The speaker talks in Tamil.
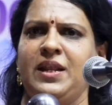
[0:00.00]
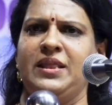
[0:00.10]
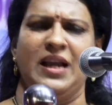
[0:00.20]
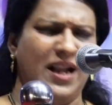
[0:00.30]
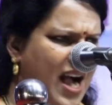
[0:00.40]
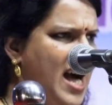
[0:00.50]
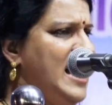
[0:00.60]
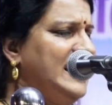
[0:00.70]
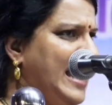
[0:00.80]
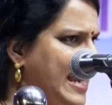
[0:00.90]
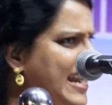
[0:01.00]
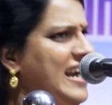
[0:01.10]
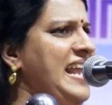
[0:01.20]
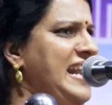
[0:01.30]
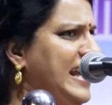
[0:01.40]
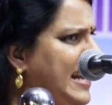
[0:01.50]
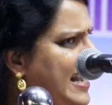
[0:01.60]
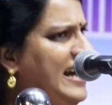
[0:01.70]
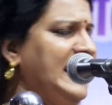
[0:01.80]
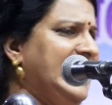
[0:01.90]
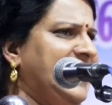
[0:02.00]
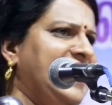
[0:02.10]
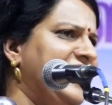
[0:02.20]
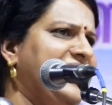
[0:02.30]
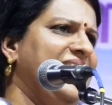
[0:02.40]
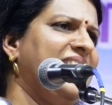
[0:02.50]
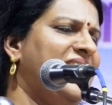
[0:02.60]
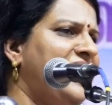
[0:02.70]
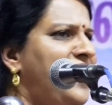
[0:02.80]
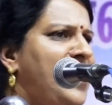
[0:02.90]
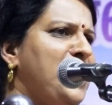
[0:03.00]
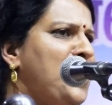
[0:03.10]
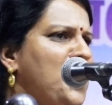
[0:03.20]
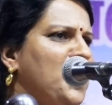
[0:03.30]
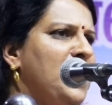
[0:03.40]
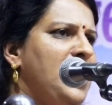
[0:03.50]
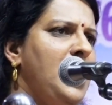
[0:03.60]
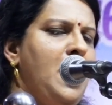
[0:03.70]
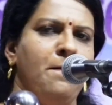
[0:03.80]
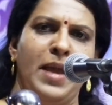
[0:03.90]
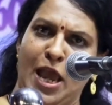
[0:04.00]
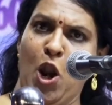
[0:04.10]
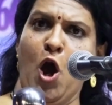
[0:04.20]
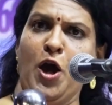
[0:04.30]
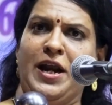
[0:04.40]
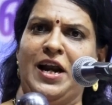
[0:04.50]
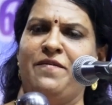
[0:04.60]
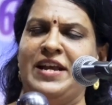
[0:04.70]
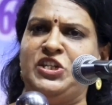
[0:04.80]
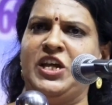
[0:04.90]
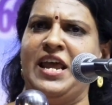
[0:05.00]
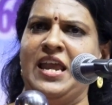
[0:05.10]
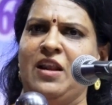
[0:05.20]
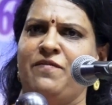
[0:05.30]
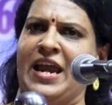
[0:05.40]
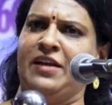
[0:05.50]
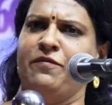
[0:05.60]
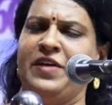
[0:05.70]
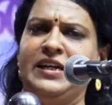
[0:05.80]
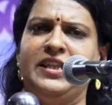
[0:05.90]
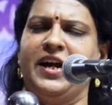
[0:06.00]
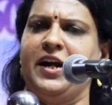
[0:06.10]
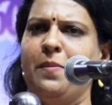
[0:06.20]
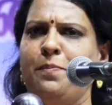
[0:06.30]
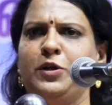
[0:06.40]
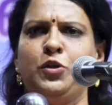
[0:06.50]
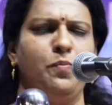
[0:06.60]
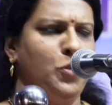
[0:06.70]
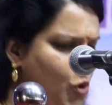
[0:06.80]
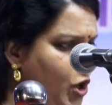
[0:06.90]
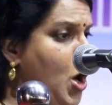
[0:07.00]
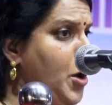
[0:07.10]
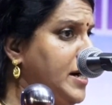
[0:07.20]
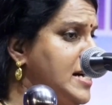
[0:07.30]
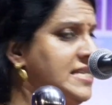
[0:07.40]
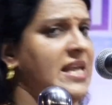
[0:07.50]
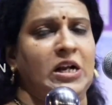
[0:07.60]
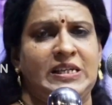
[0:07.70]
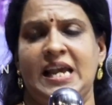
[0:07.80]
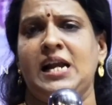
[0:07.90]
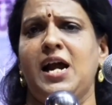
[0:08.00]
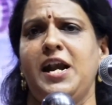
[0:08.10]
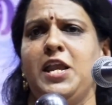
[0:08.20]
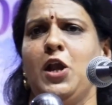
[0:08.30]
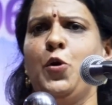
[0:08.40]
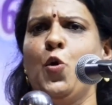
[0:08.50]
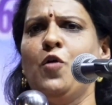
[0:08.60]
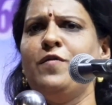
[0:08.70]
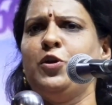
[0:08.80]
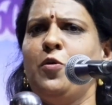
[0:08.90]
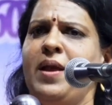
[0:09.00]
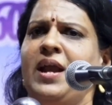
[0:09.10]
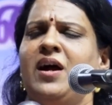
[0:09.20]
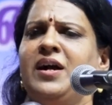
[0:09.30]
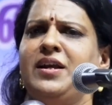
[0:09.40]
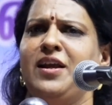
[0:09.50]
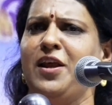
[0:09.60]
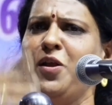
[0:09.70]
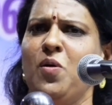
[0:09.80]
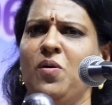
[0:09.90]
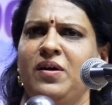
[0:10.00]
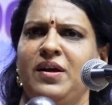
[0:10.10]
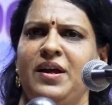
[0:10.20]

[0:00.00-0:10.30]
பிரிந்து காதல் இளைஞர் கருத்தழிதல் காணாயோ மேலோர்கள் வெஞ்சிரையில் வீழ்ந்து கிடப்பதும் நூலோர்கள் செக்கடியில் நோவதுமே காண்கிலையோ